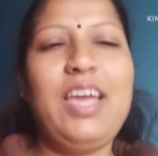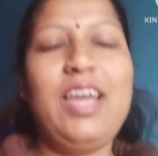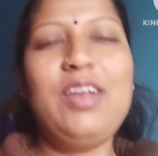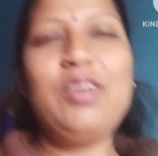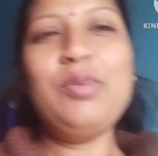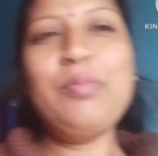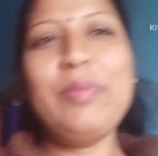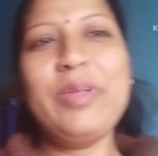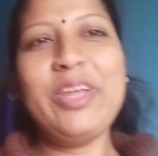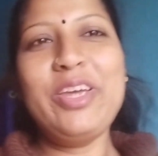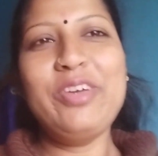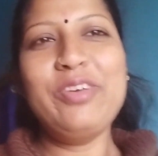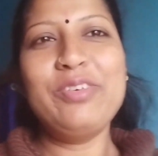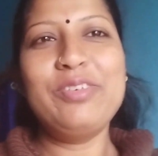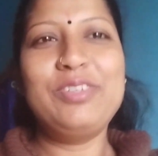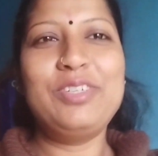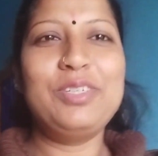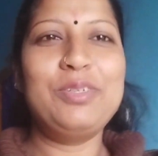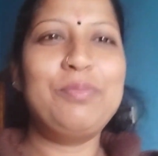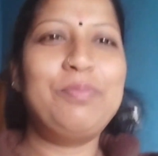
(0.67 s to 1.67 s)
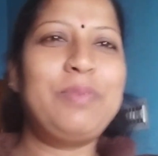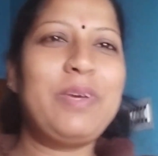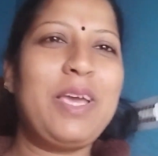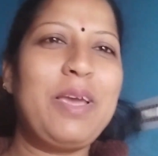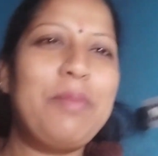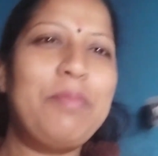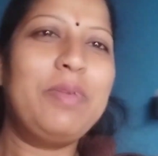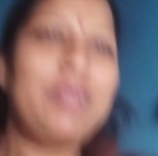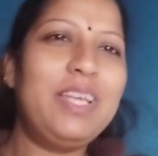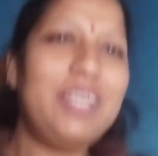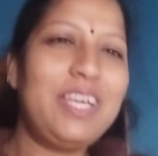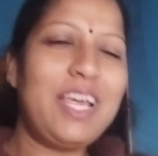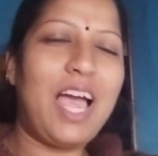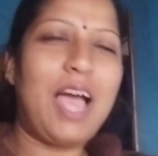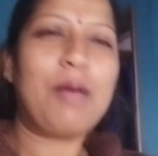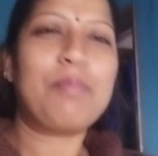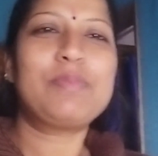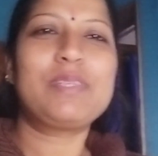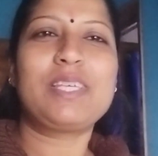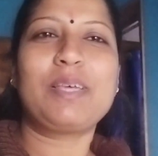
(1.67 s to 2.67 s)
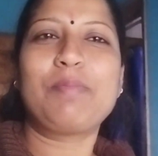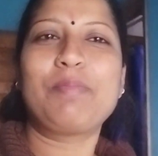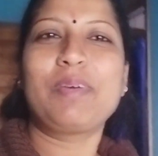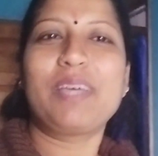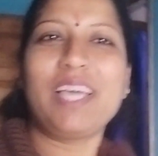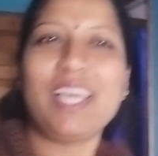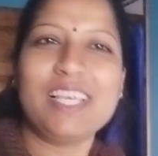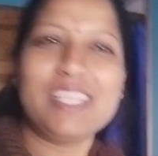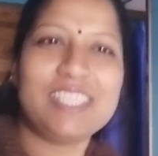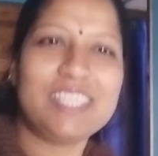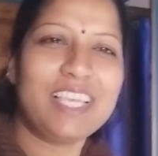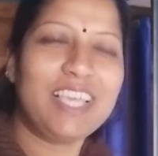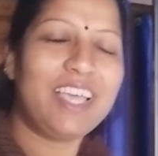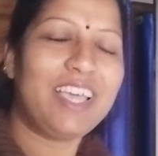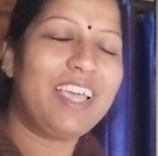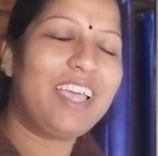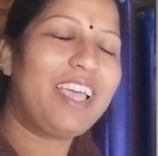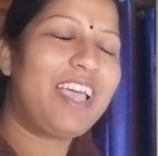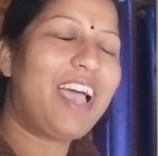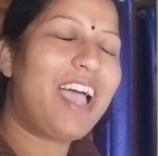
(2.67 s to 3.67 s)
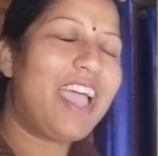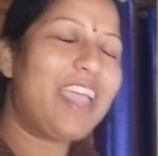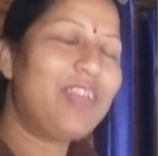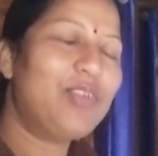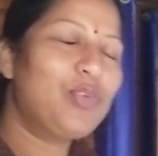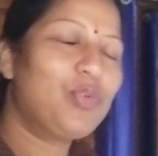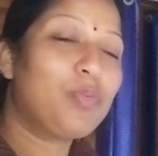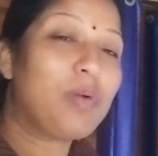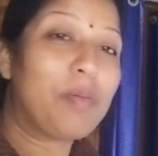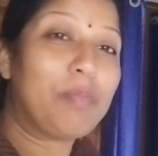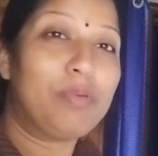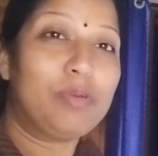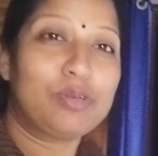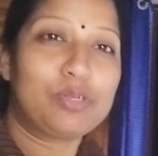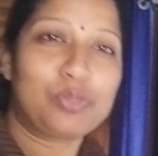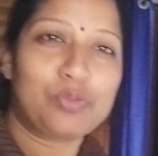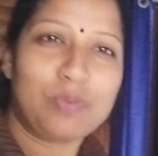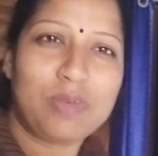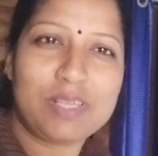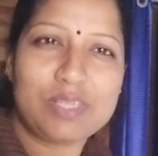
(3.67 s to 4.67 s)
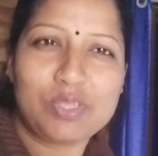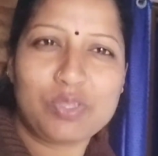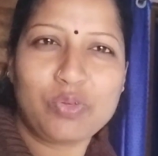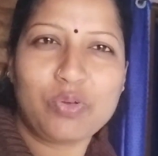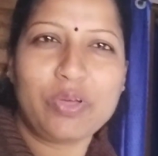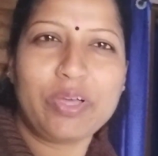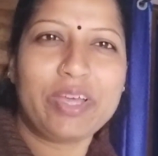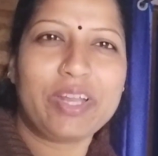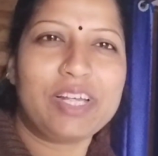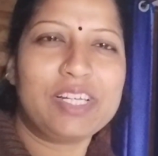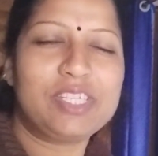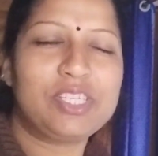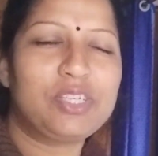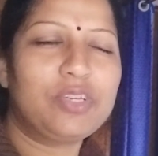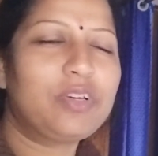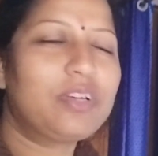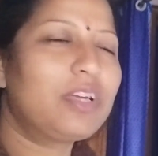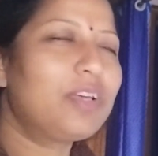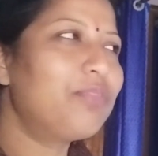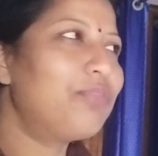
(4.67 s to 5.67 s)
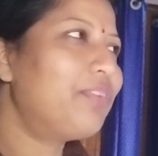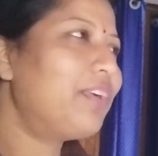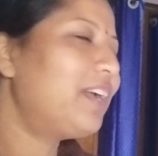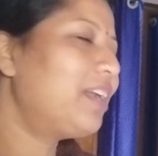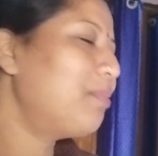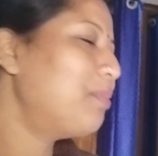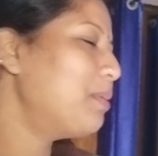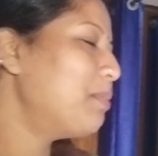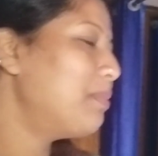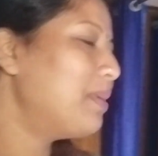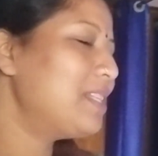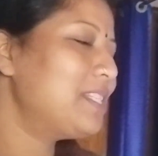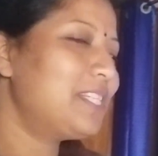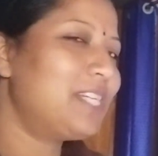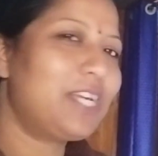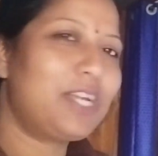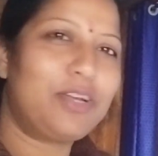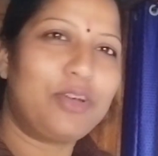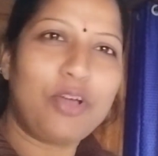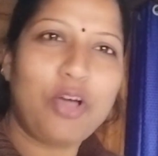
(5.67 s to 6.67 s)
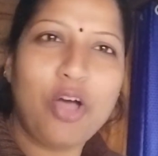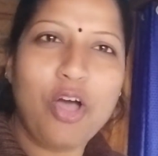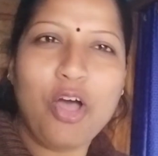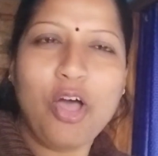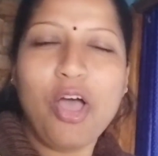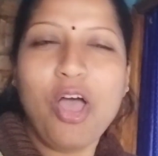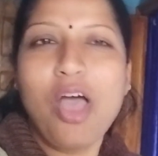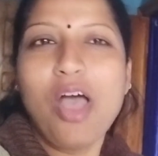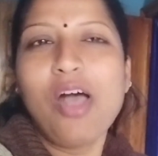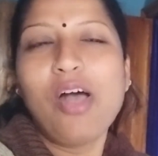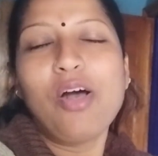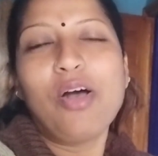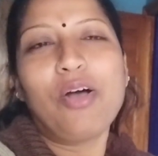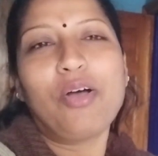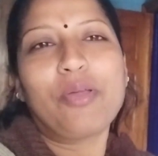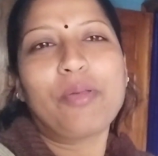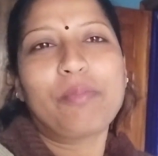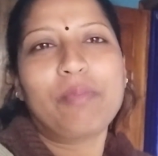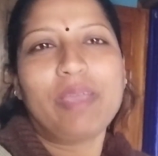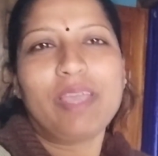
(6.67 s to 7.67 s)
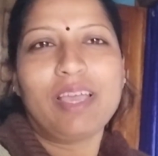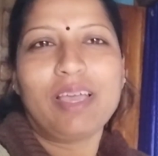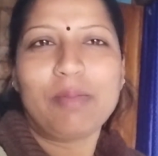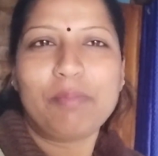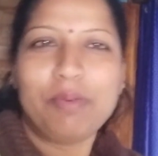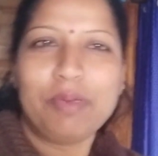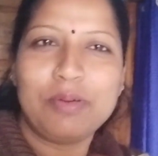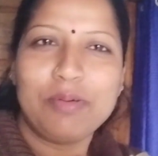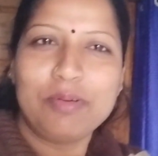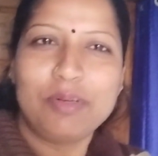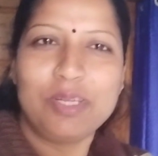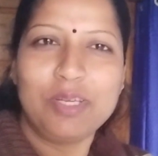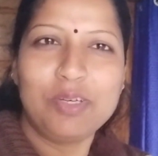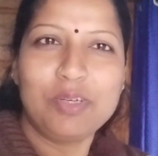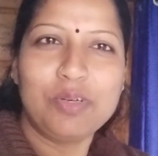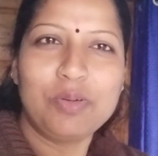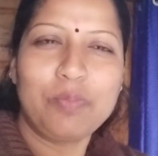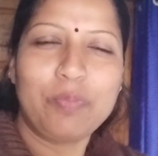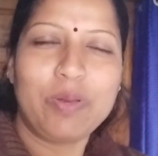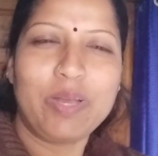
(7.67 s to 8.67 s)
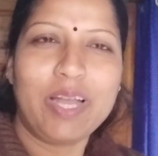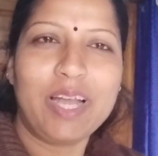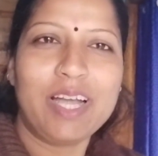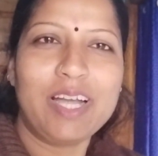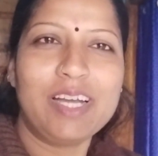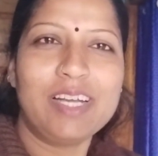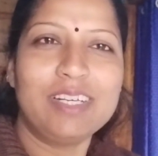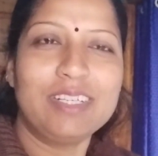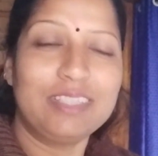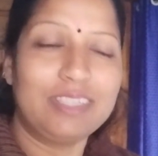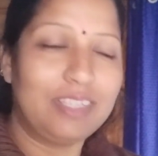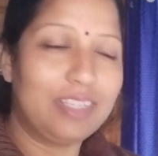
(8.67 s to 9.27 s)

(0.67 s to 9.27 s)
हेलो मेरे यूट्यूब फैमिली आप सब कैसे हैं आई होप आप लोग स्वस्थ होकर अच्छे होंगे फ्रेंड अभी बज रहे नौ और मैं अभी उठी हूँ फ्रेंड